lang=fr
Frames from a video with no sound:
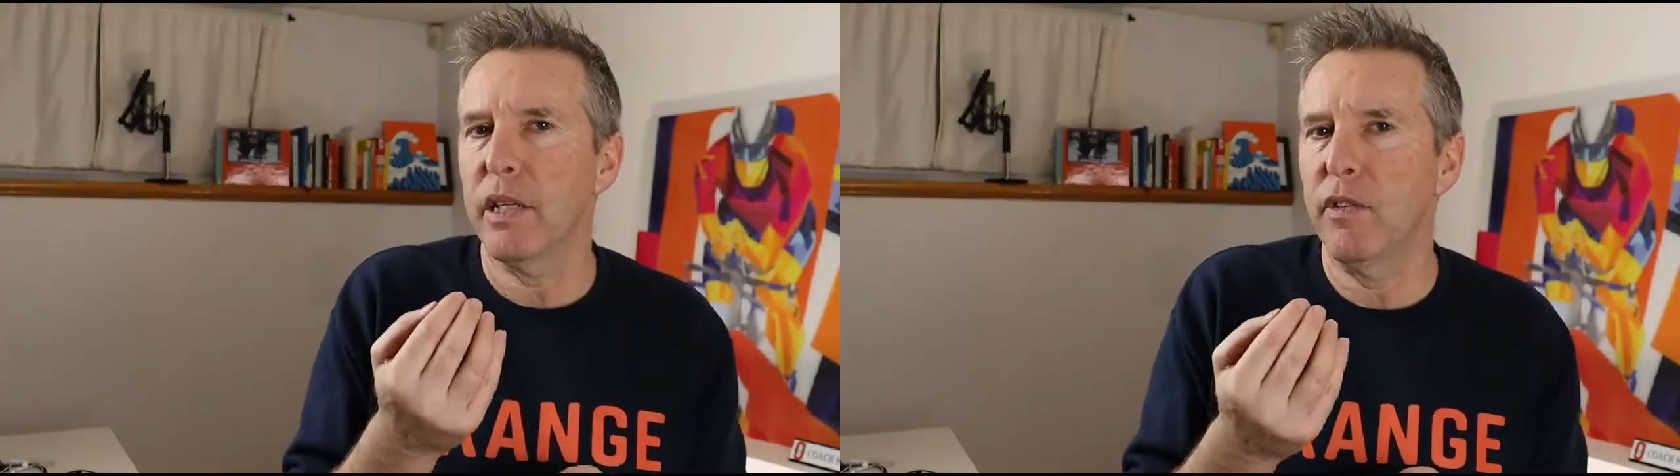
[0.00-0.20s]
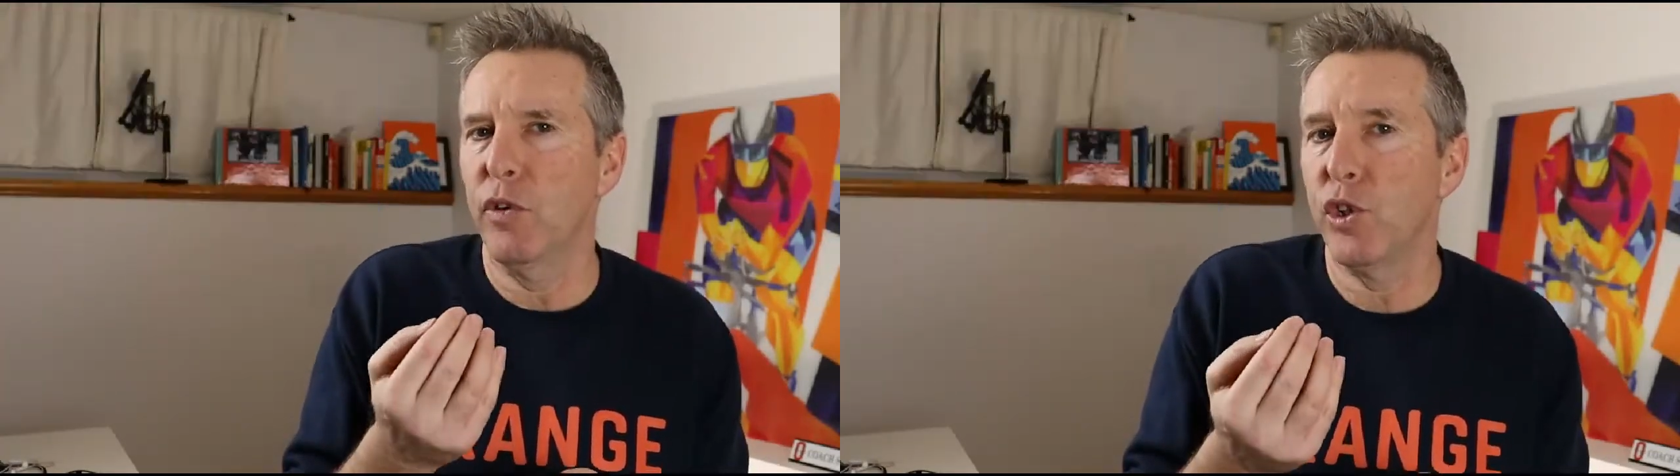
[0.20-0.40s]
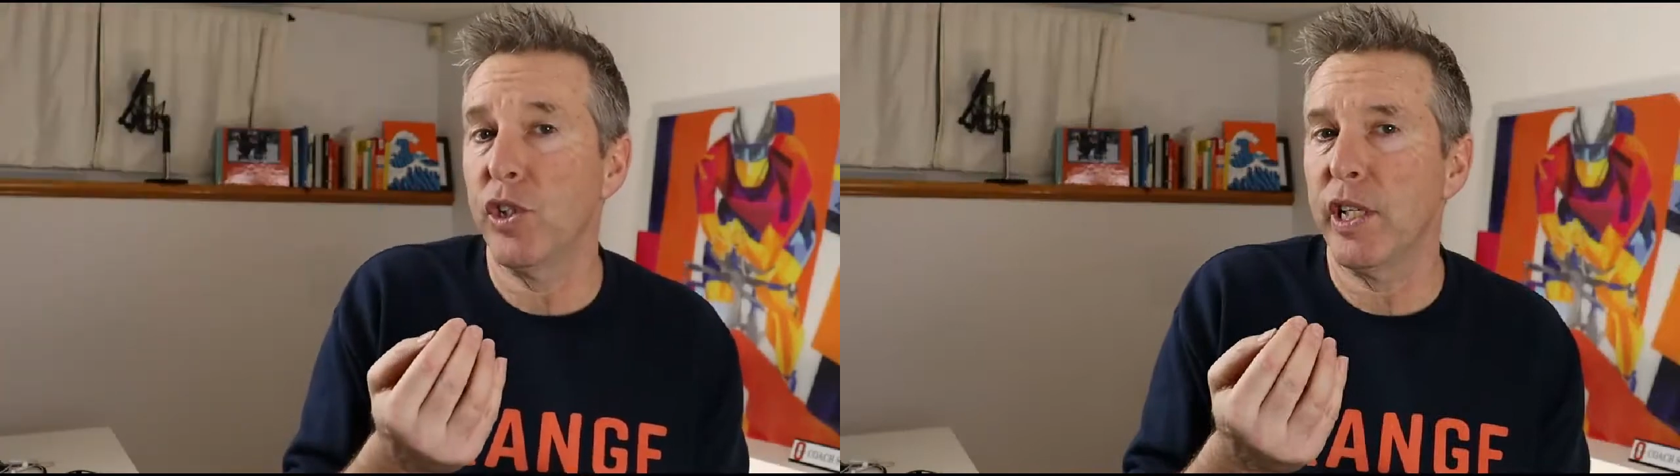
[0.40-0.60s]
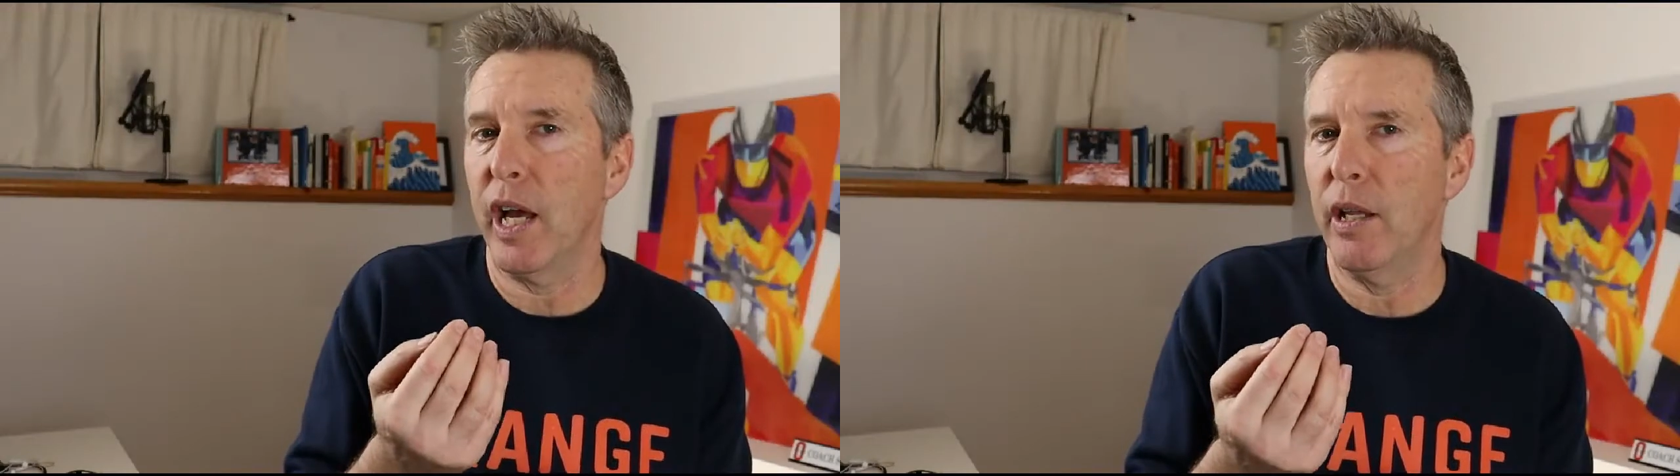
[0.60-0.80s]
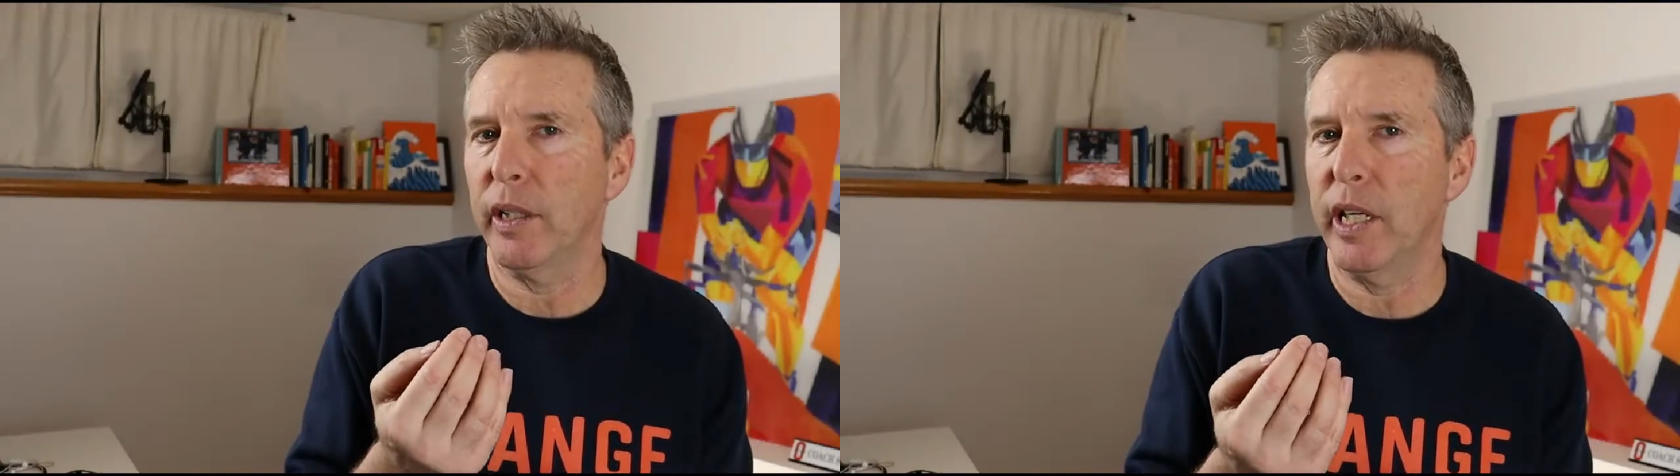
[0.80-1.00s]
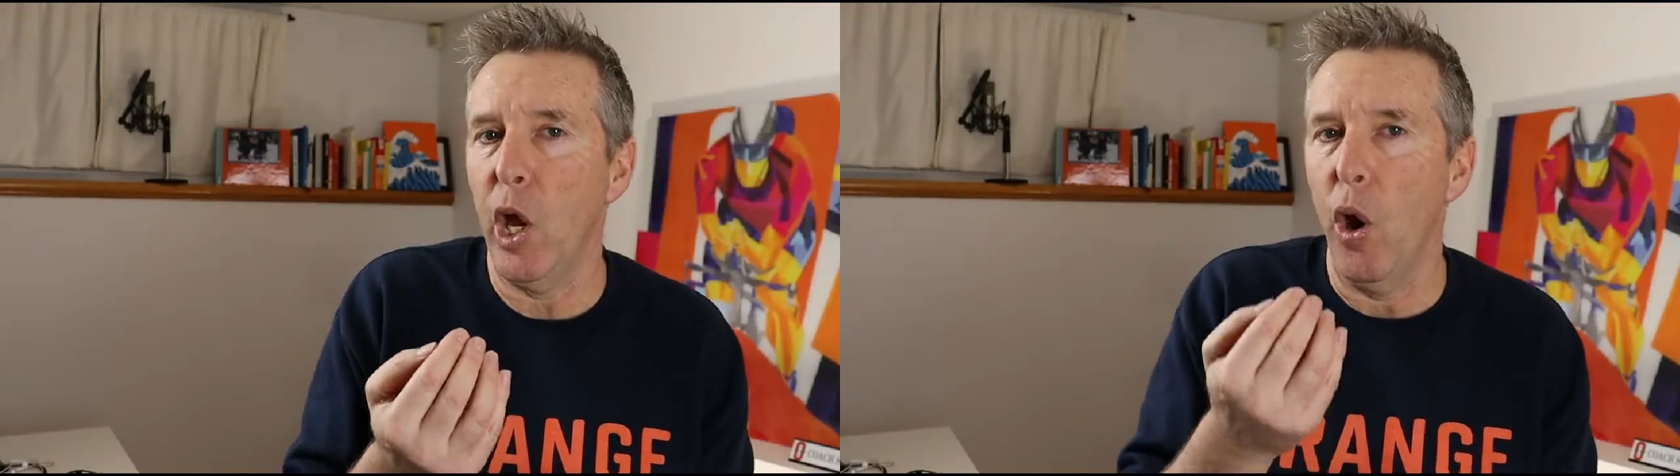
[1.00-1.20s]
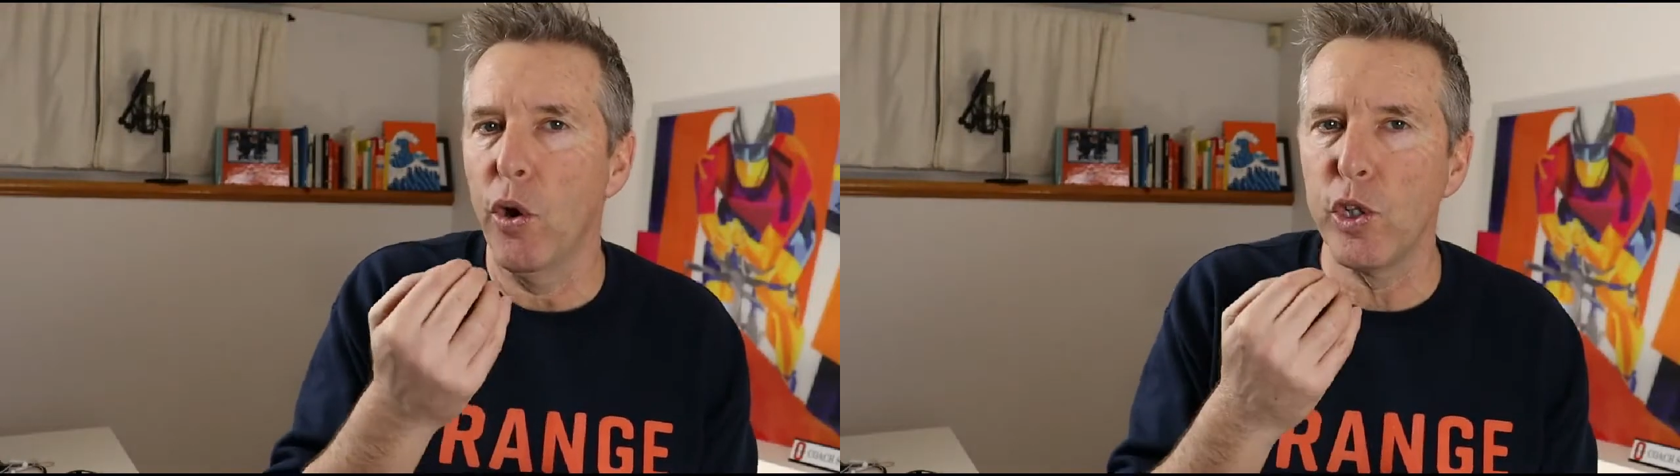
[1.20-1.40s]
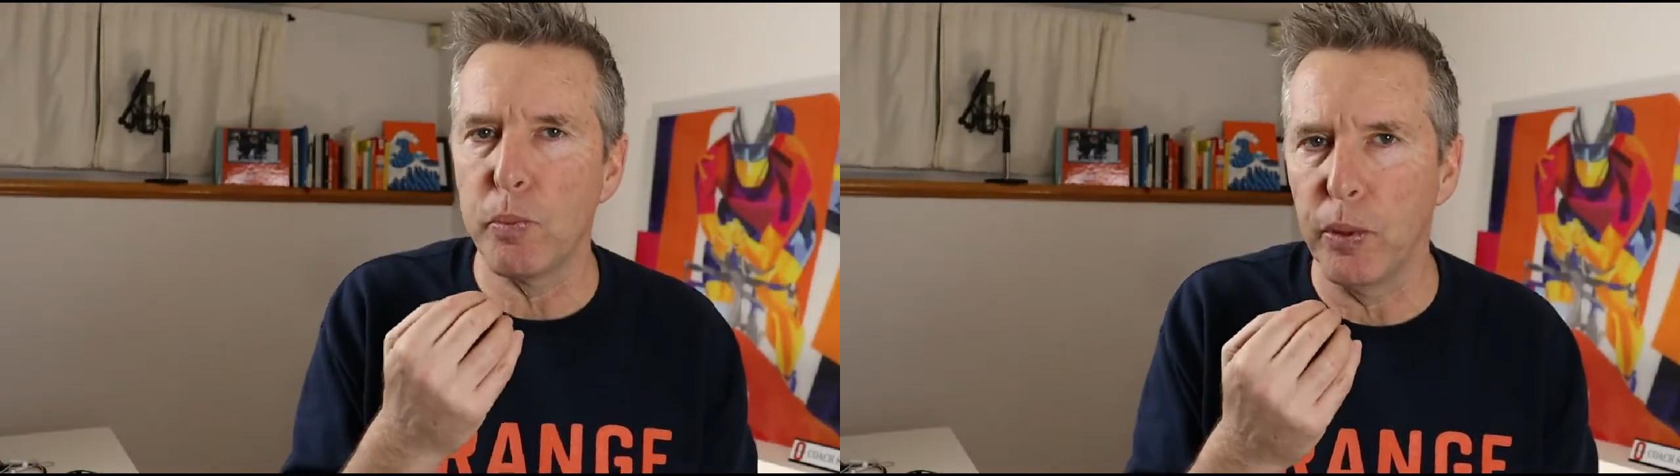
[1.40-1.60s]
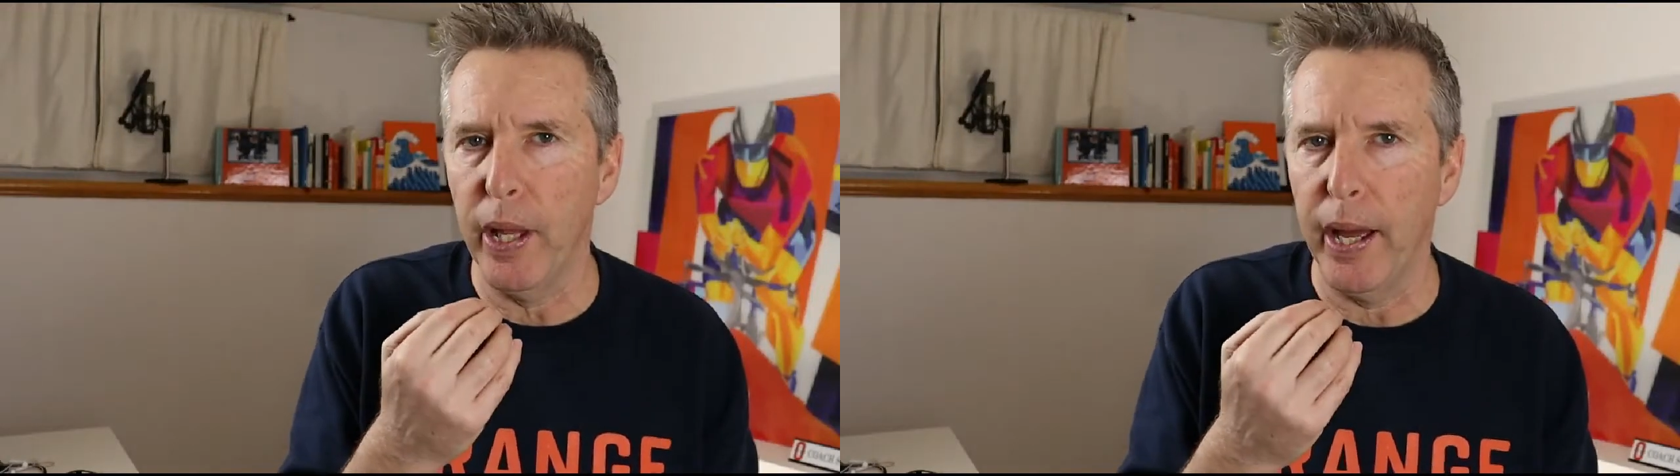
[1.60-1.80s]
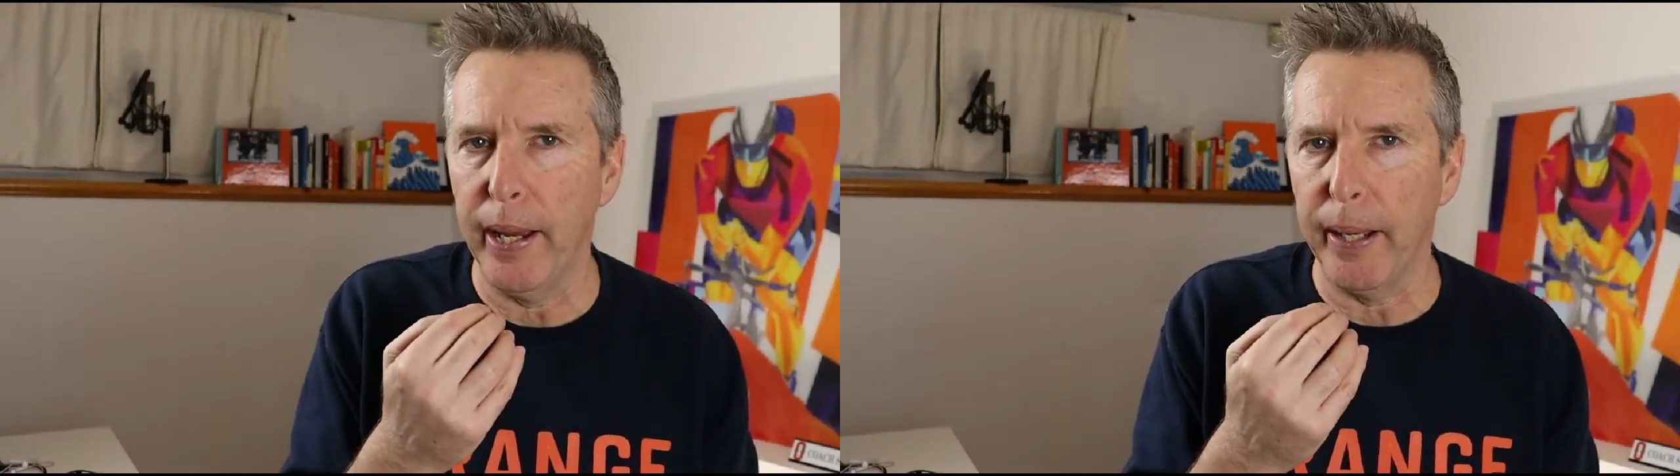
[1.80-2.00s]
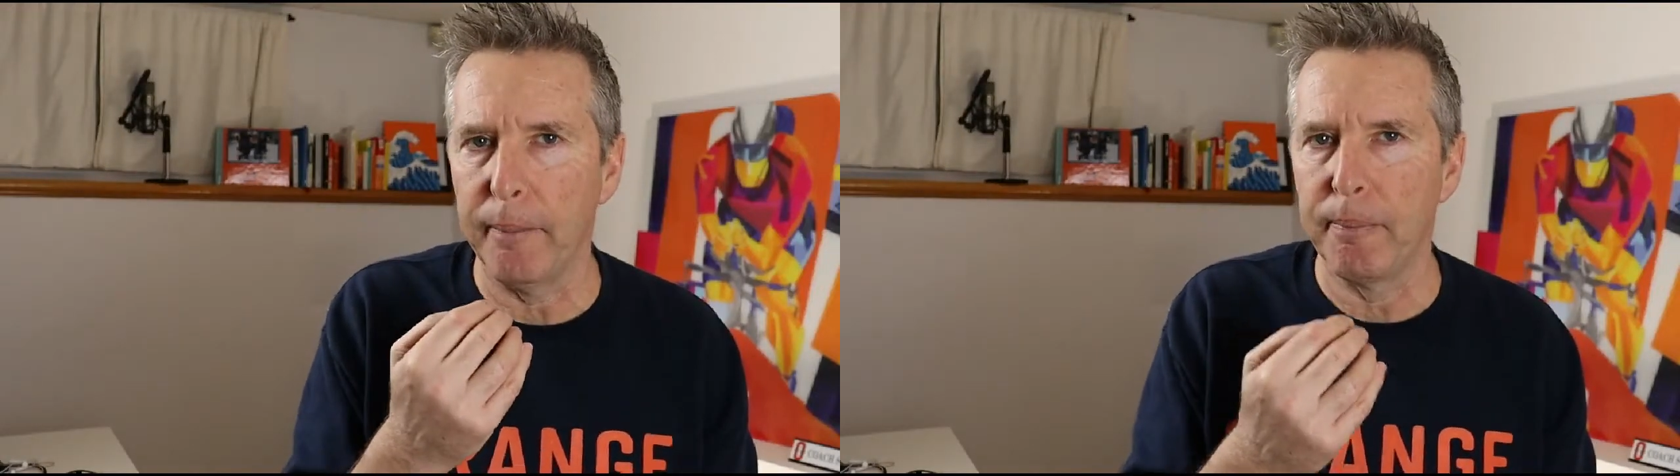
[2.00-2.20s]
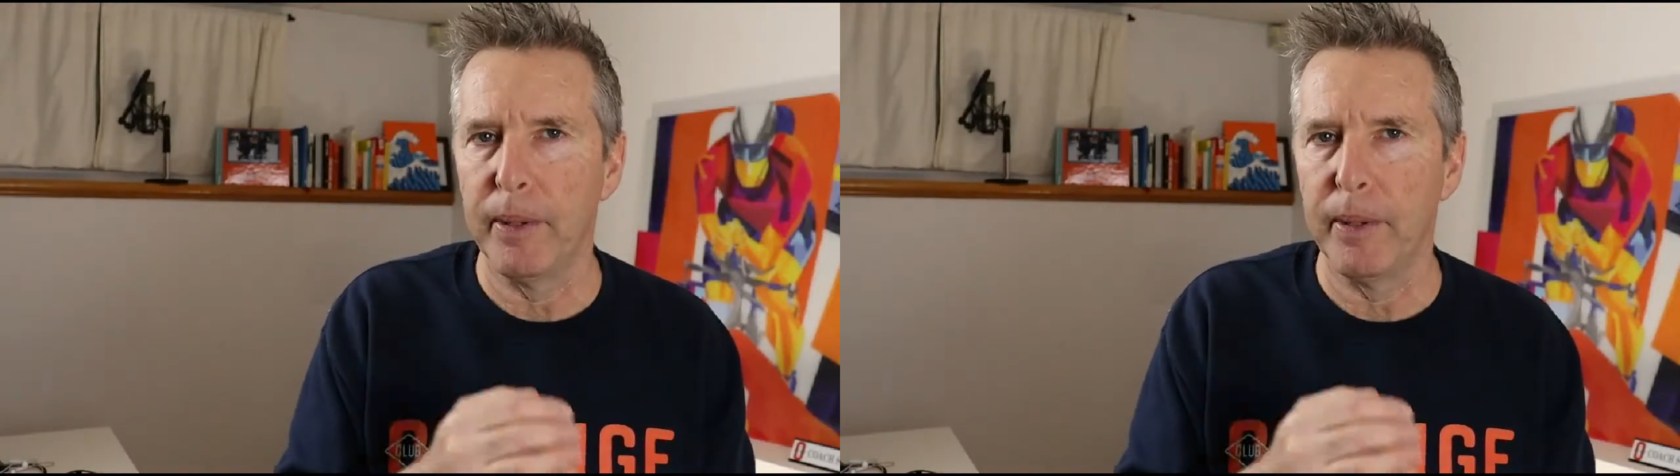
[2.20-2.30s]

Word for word: il va juste rentrer un petit peu d'air.